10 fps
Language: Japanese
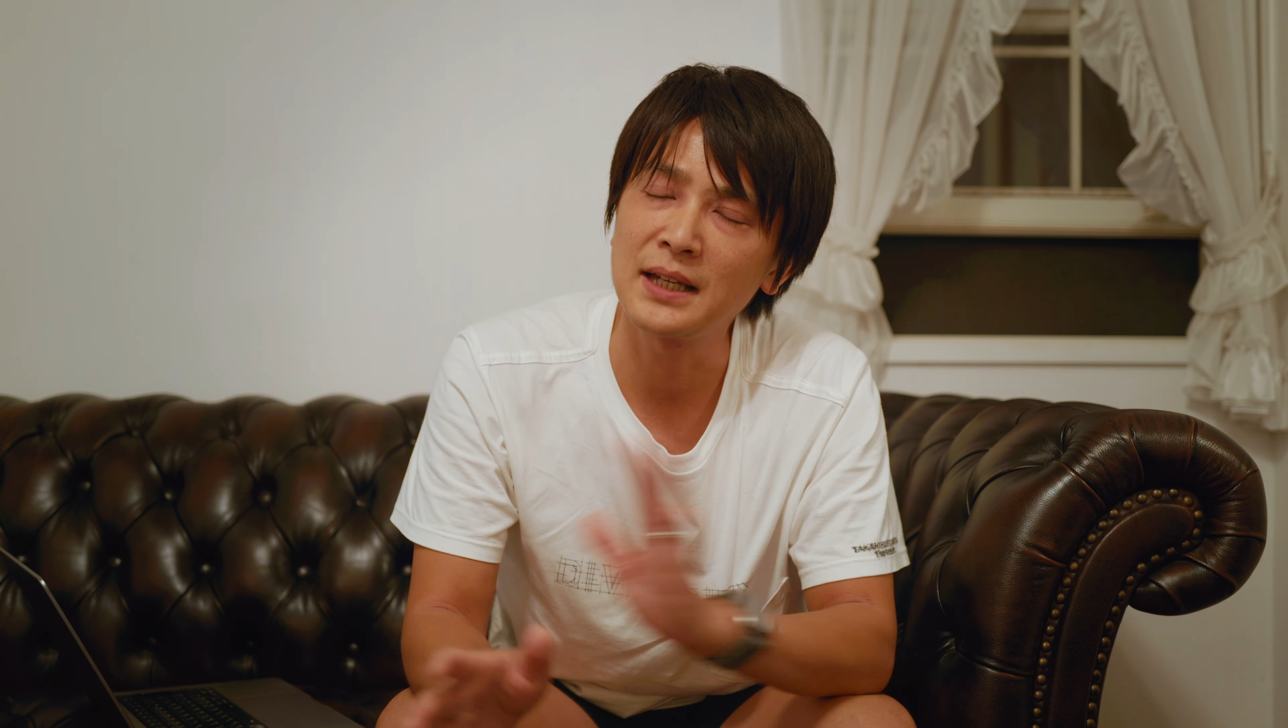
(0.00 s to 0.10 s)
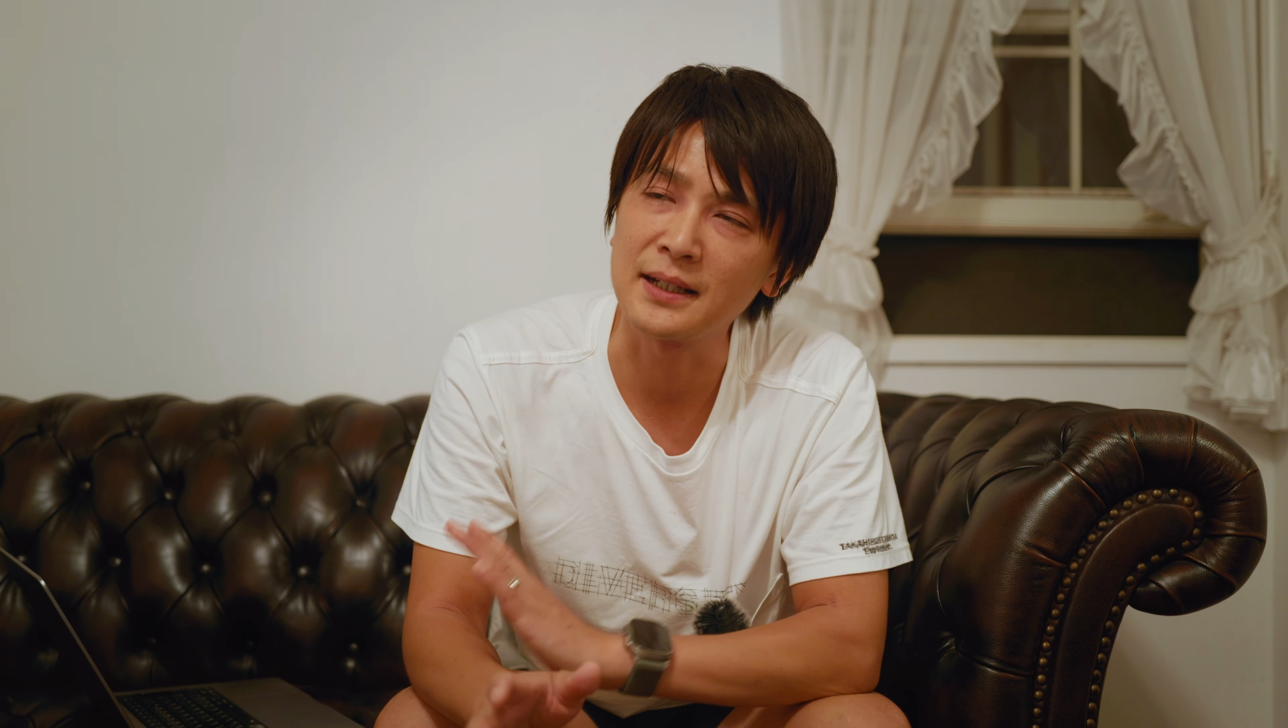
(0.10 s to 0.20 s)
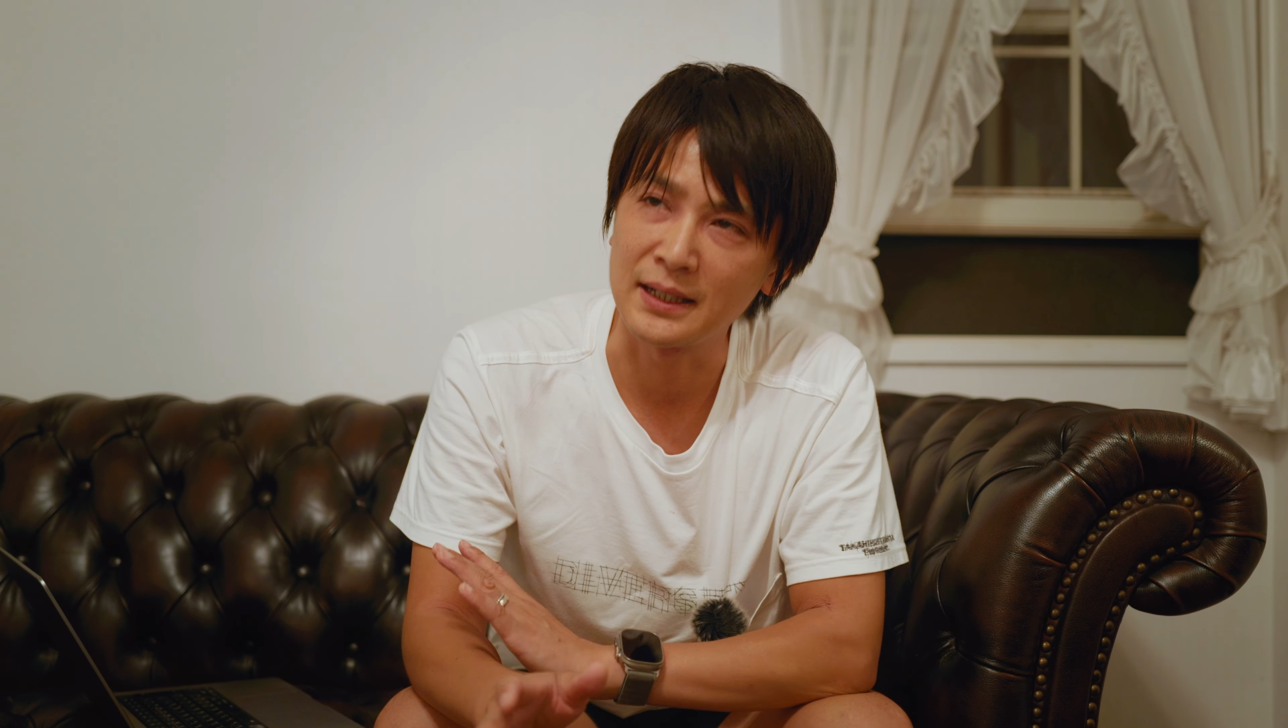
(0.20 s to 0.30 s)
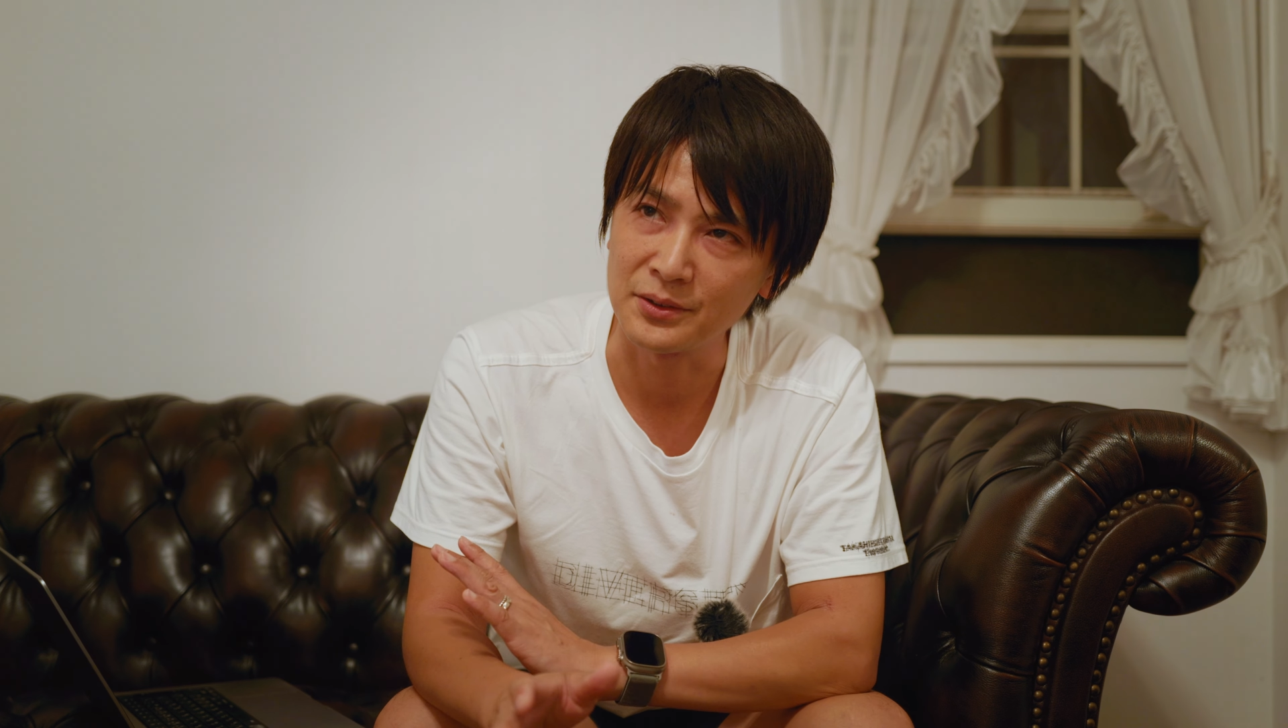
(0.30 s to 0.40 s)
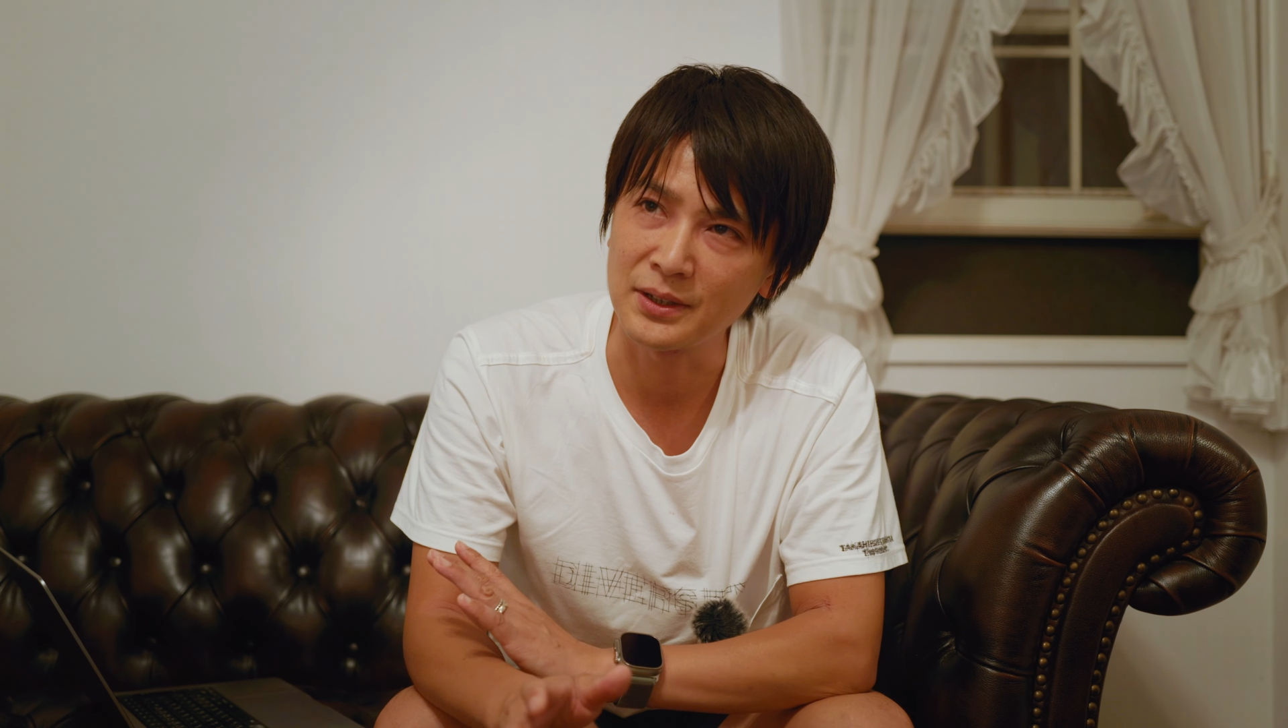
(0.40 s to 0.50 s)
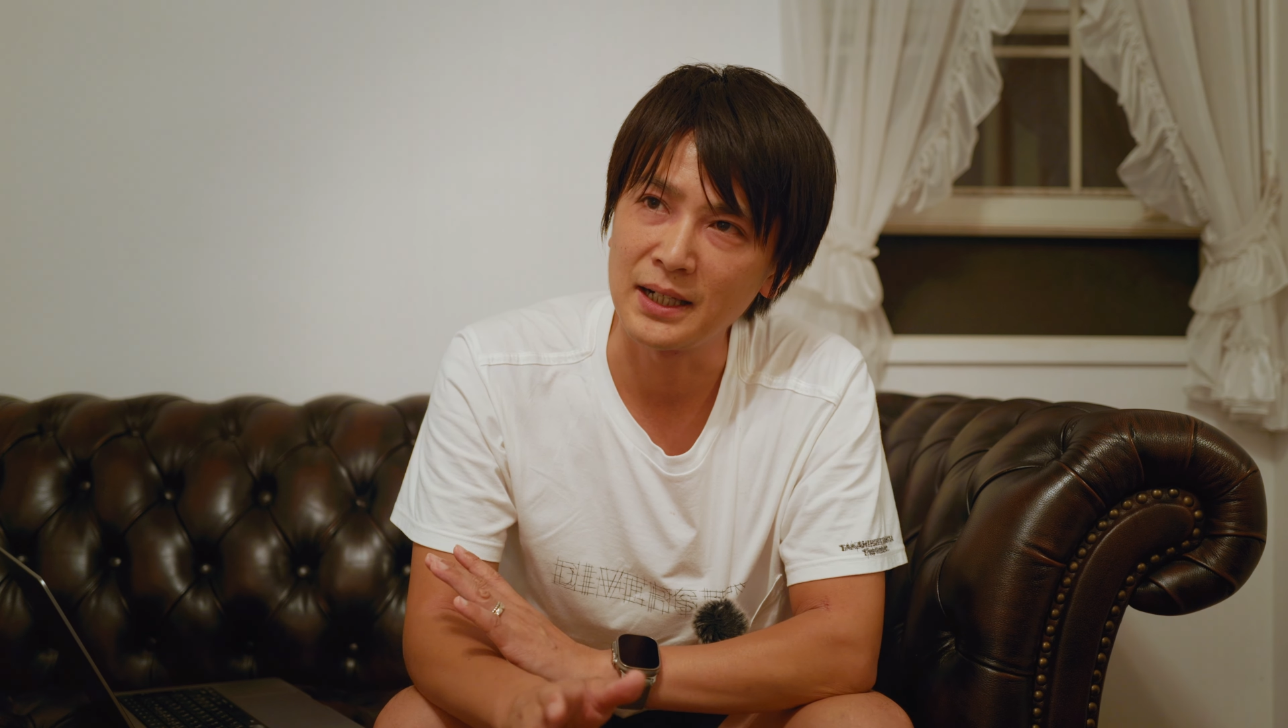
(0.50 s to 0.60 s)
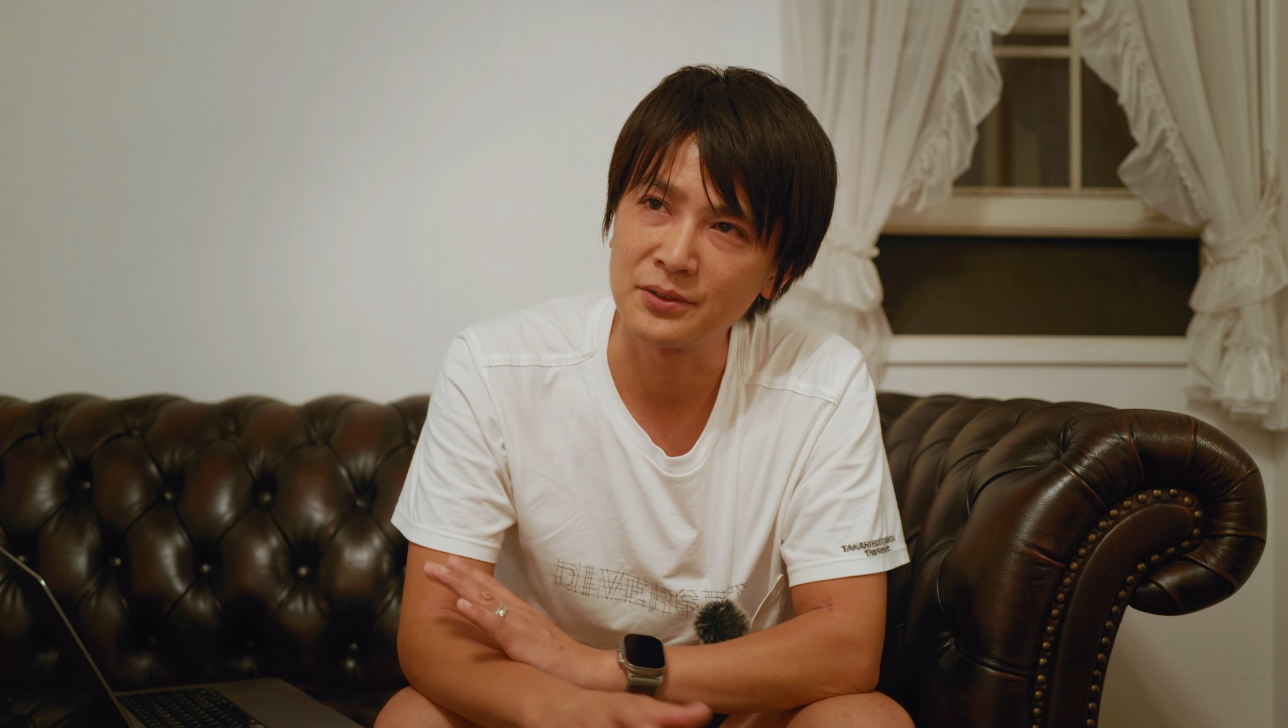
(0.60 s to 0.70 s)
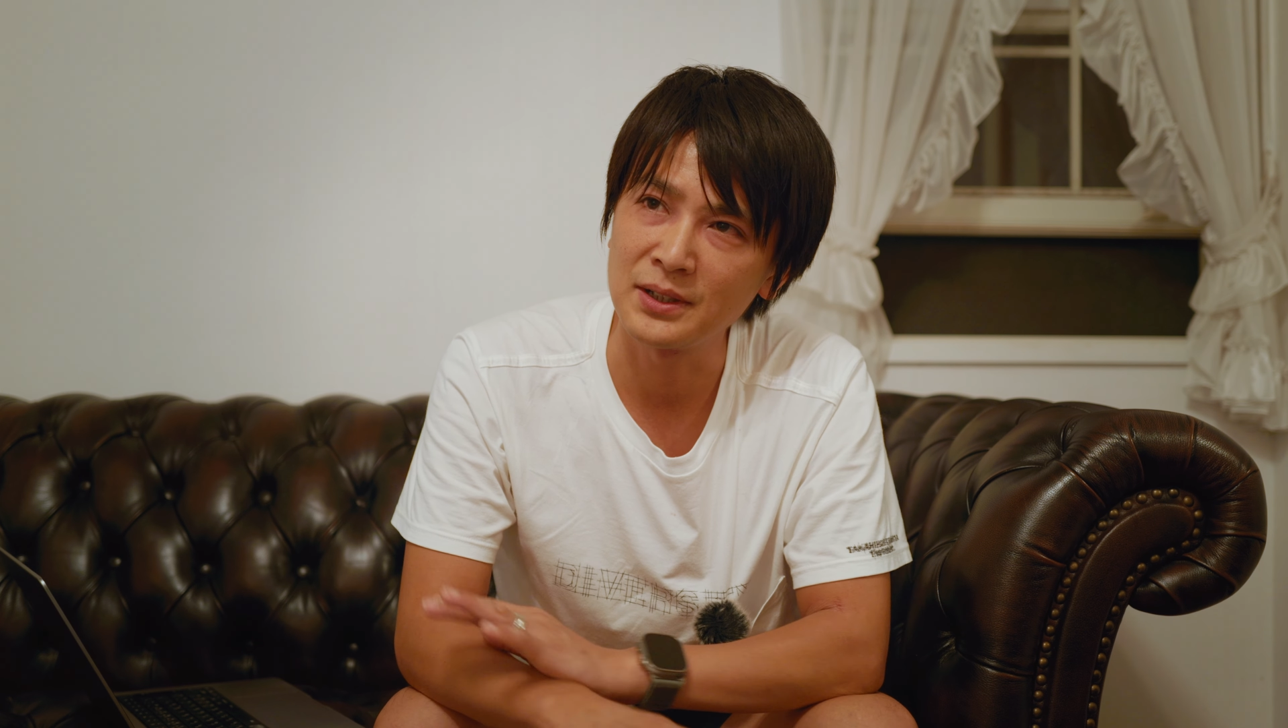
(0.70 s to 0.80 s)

変化とか